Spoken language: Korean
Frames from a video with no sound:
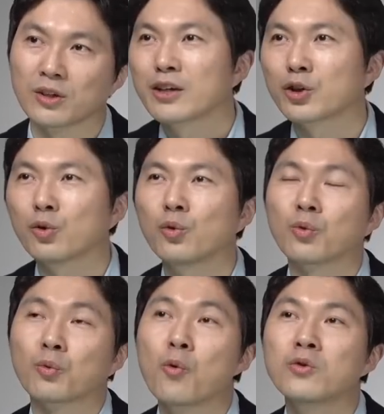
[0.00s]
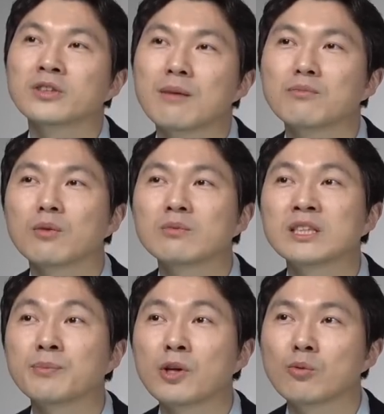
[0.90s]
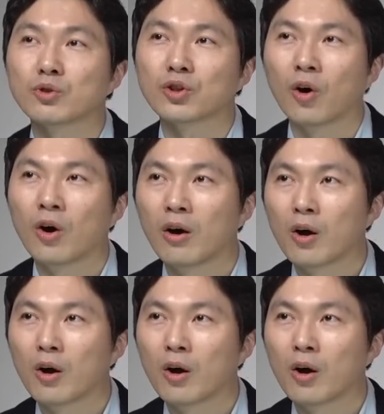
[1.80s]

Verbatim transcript: 그리고 03년 11월부터